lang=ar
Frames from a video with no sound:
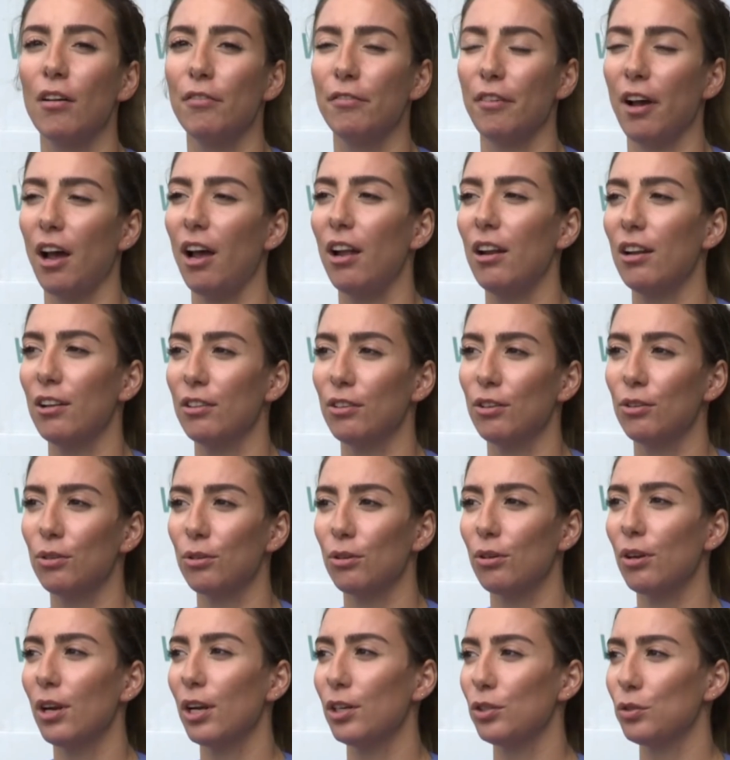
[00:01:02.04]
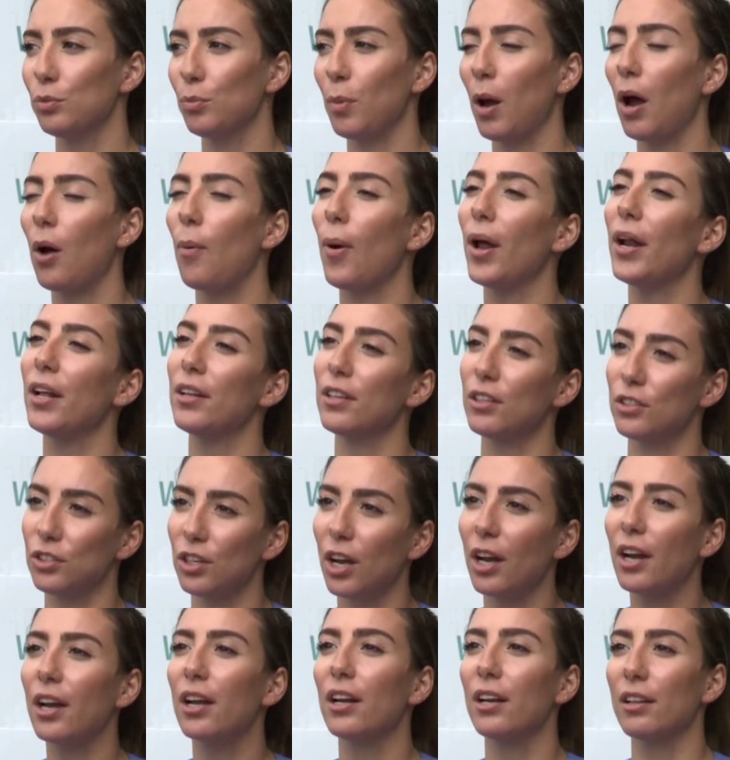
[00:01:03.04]
فقلت انه ليش ما وانا
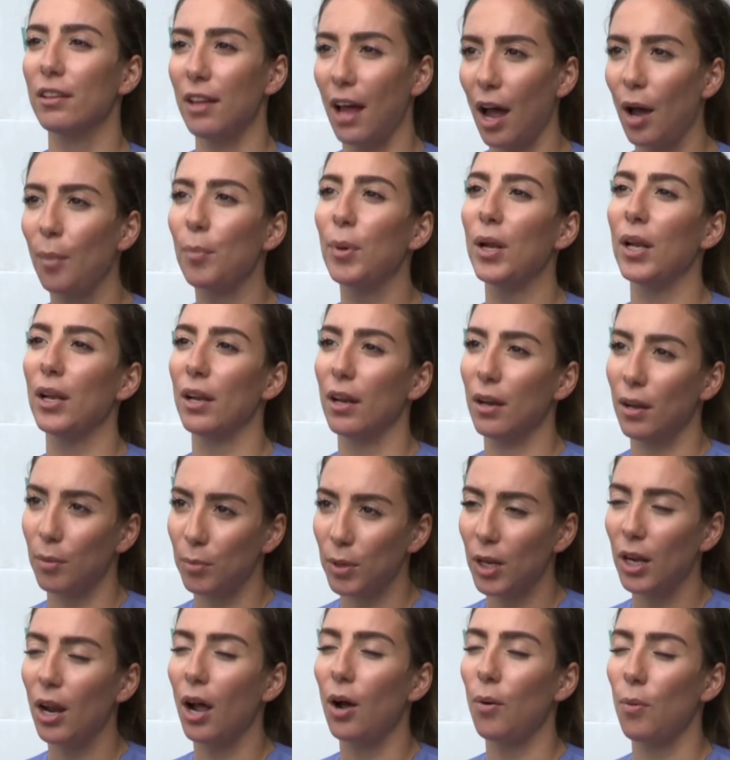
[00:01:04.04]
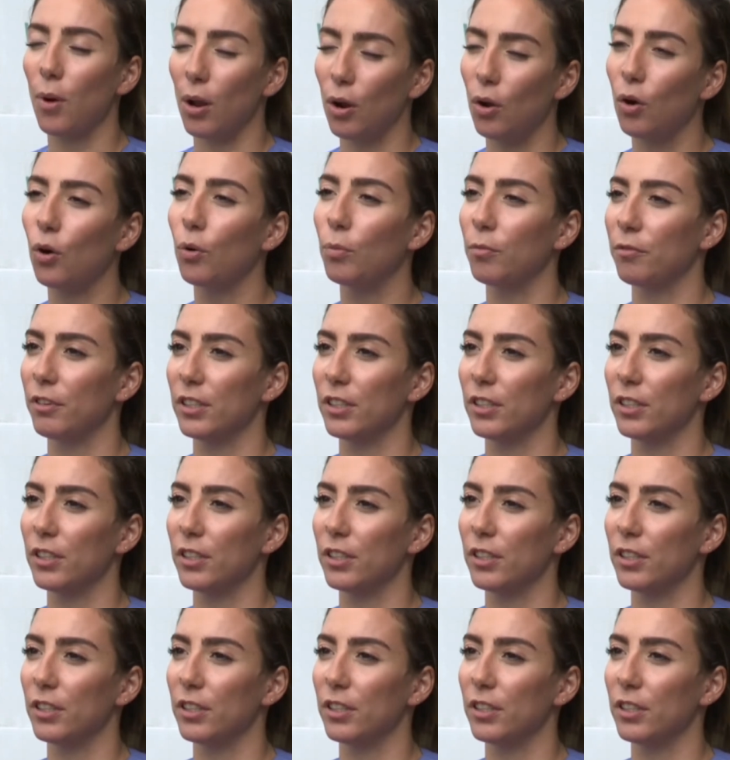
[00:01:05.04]
ديجا كنت اعمل من الاول هوم